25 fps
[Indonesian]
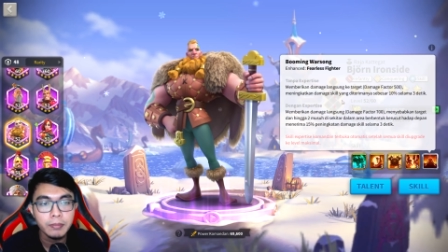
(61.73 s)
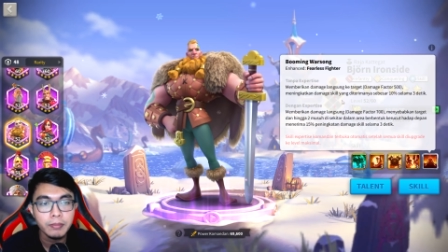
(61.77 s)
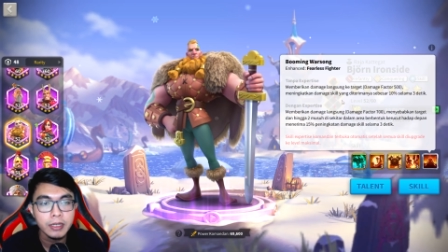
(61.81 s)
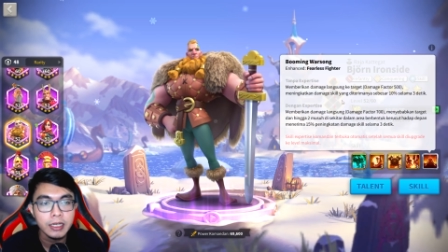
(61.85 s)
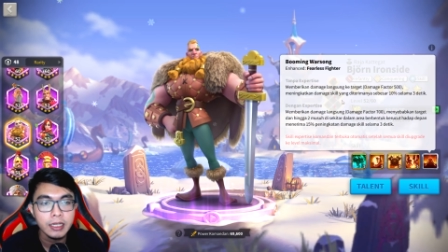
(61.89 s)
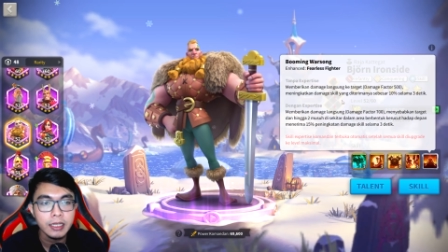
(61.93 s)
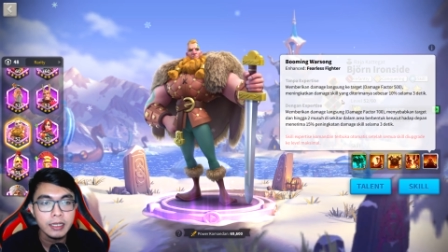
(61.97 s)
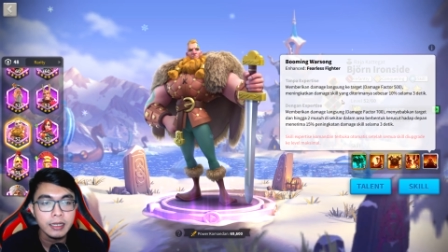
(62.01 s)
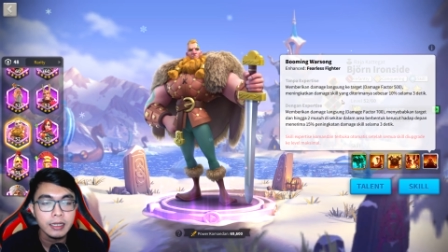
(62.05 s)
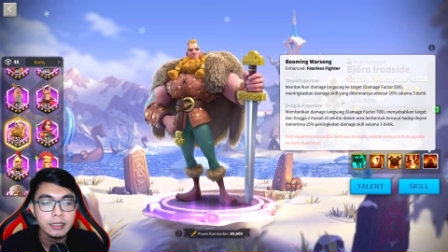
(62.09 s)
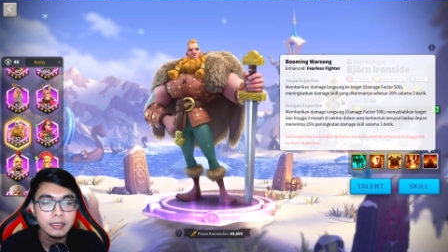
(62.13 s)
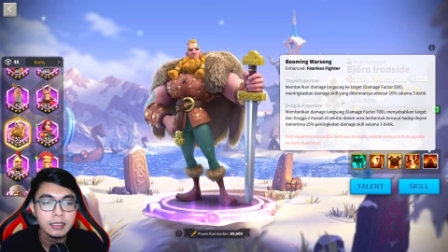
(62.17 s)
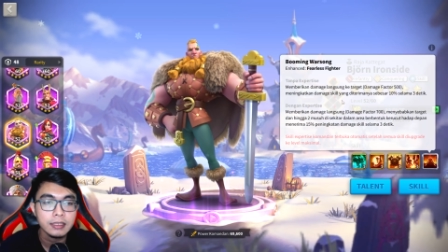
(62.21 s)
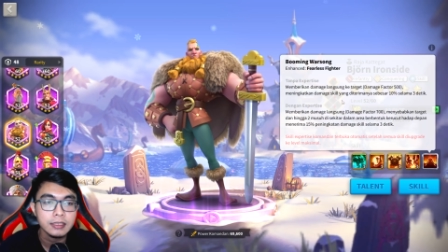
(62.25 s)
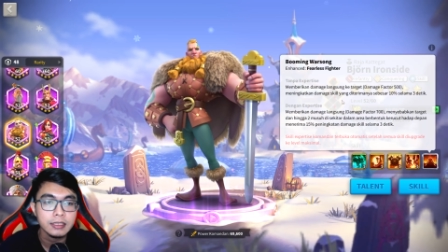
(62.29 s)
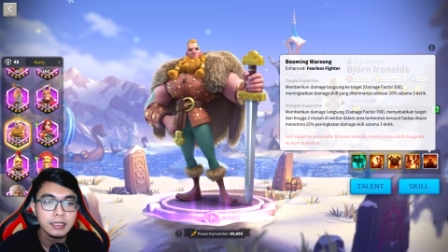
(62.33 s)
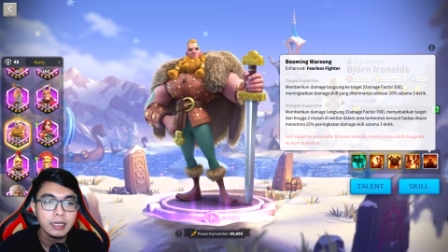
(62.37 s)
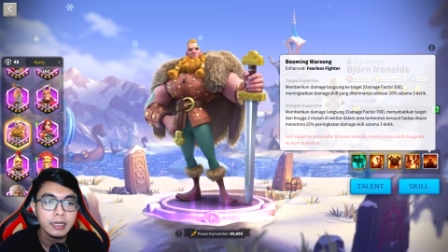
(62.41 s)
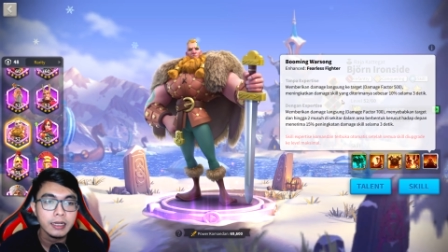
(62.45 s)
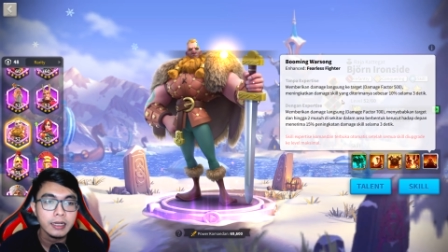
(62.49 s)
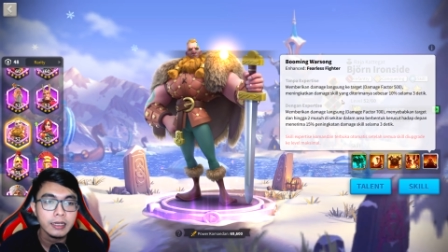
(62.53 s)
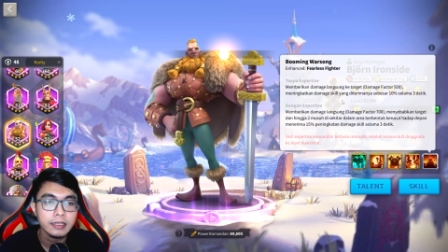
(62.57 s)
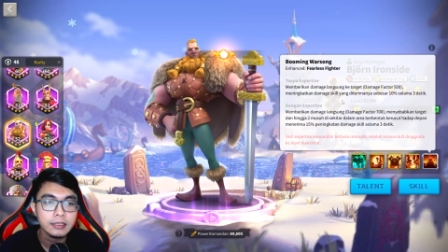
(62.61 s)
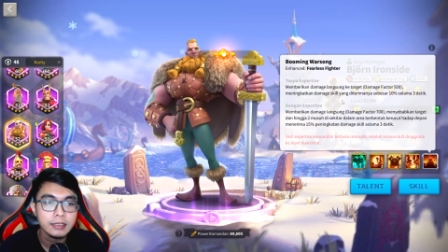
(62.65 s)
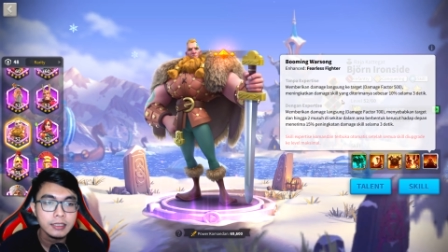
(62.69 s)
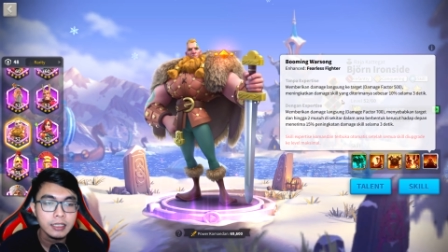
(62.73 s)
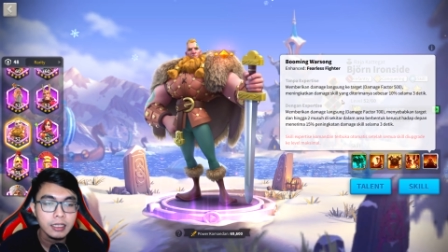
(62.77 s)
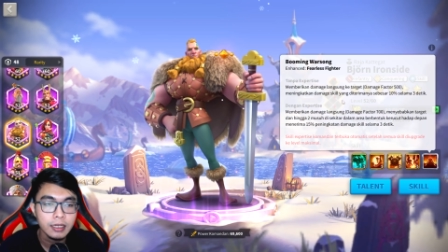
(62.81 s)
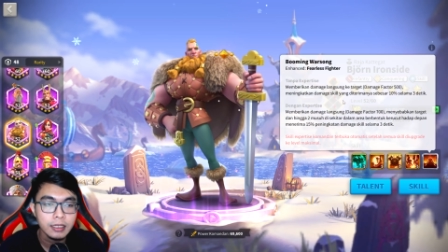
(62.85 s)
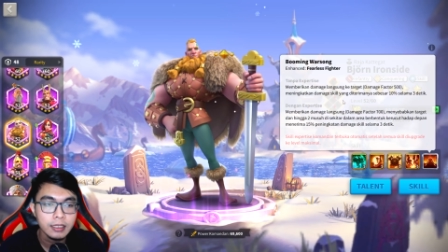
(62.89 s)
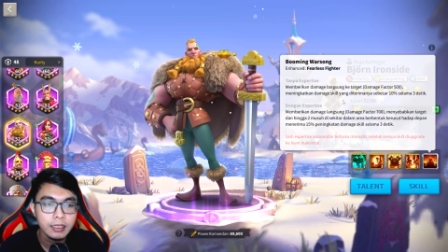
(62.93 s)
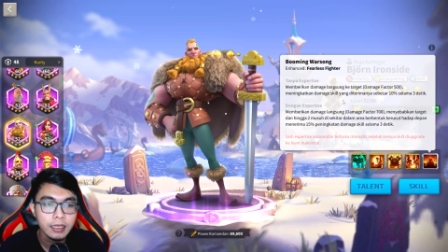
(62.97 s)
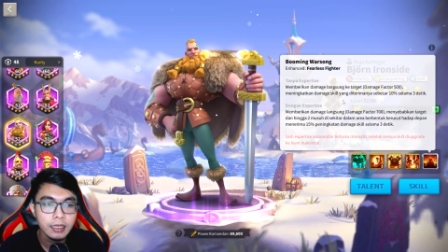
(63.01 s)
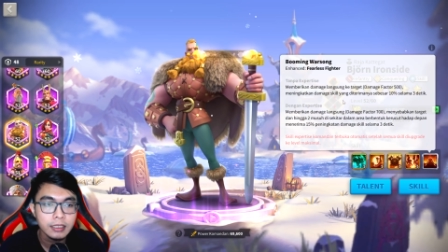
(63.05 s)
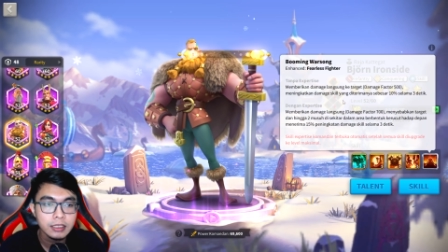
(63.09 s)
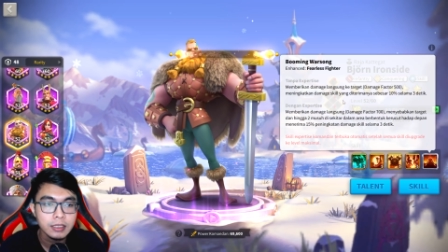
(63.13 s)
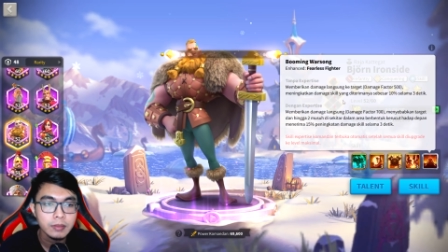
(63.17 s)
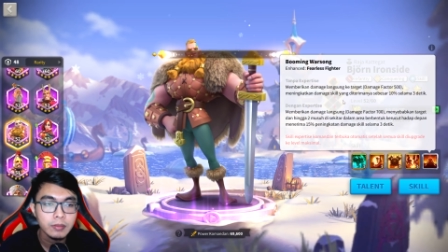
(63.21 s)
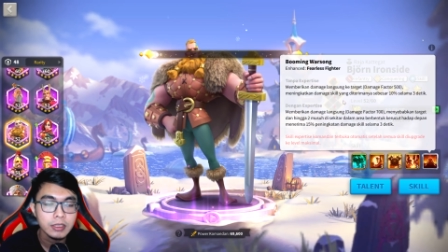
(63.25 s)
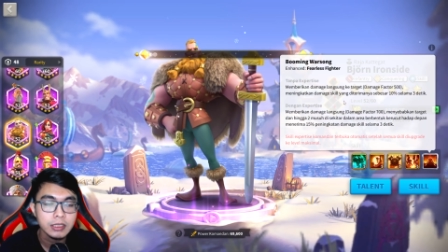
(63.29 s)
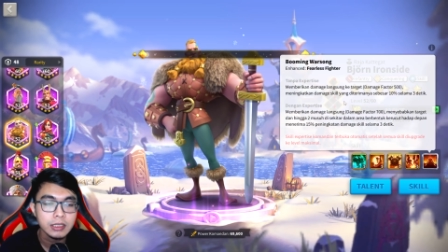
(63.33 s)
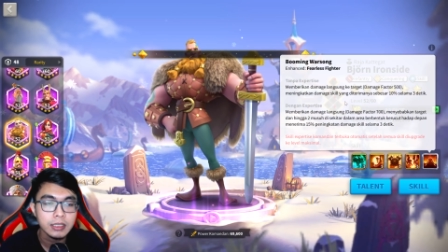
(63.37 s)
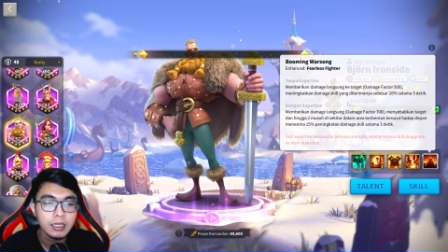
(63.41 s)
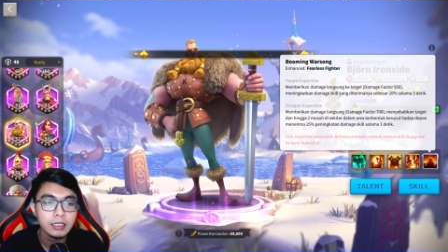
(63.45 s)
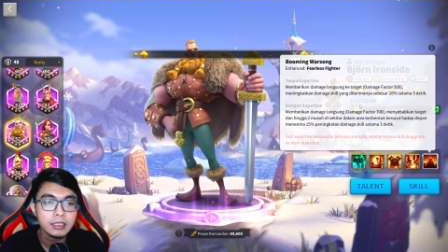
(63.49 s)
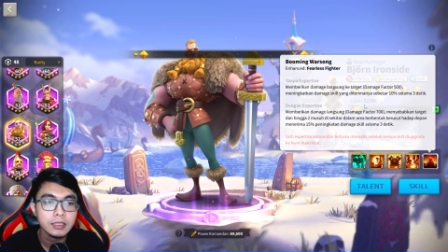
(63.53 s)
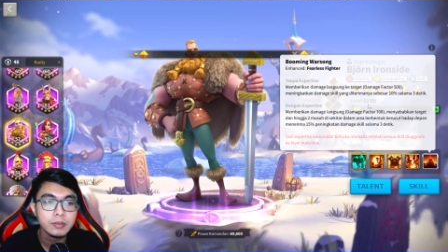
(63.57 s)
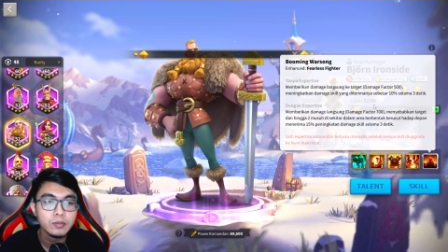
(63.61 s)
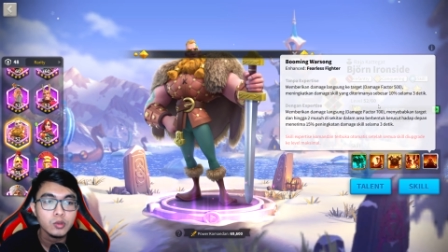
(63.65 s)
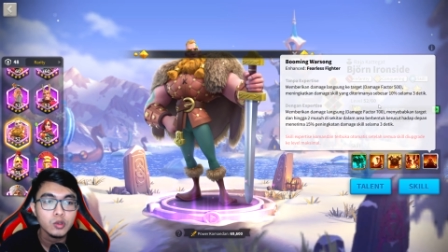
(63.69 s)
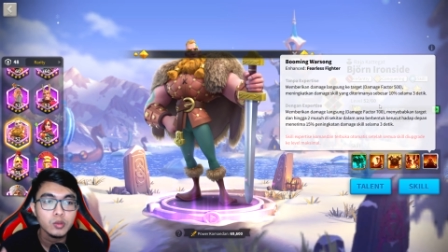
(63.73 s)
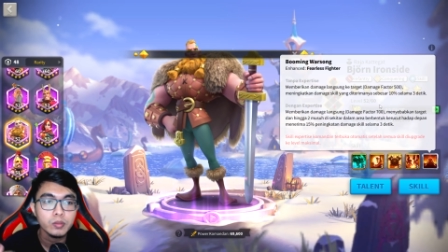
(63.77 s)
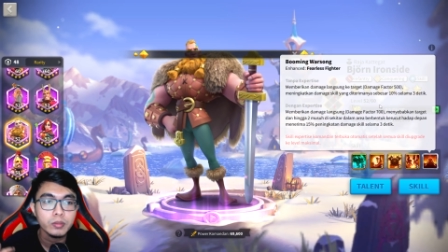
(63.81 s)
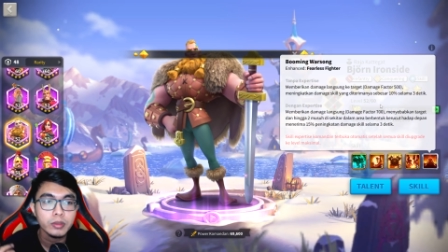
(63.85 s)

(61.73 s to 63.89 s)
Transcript: peningkatan serangan skillnya sebesar 10%